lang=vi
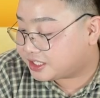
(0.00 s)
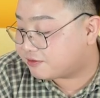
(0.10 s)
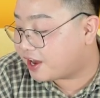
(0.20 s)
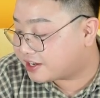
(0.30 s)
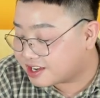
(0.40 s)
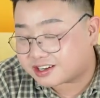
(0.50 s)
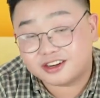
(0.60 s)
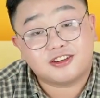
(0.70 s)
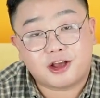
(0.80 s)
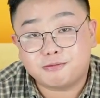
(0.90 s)
Thì về hình thức
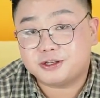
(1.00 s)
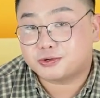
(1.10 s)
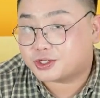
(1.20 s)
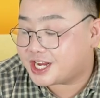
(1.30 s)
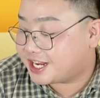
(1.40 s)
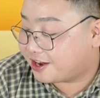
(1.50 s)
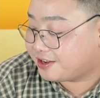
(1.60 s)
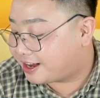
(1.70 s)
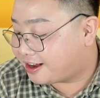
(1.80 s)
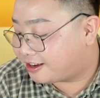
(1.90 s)
thì nó giống như sushi vậy đó.
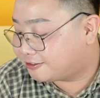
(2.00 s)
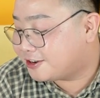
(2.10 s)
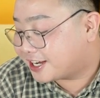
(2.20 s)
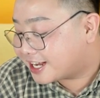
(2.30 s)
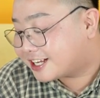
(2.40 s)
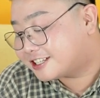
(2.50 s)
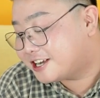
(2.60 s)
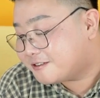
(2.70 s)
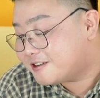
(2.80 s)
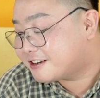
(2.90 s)
À, cái cách
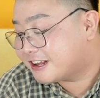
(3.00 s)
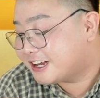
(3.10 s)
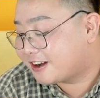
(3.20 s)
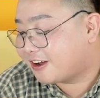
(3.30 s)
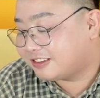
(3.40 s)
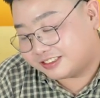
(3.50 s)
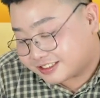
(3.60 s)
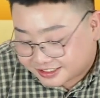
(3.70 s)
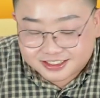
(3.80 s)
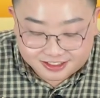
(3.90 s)
chế biến thì nó
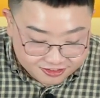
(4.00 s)
như là